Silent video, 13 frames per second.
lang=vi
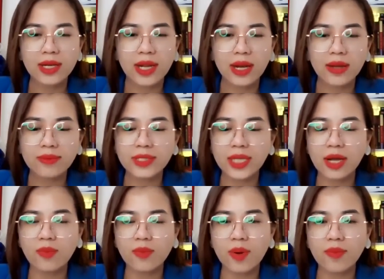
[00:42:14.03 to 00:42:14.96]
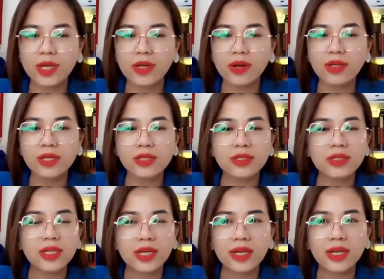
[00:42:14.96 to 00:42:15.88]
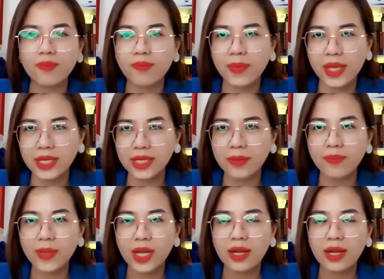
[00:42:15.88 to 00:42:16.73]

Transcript: để làm sao mà mình có được những cái bí kíp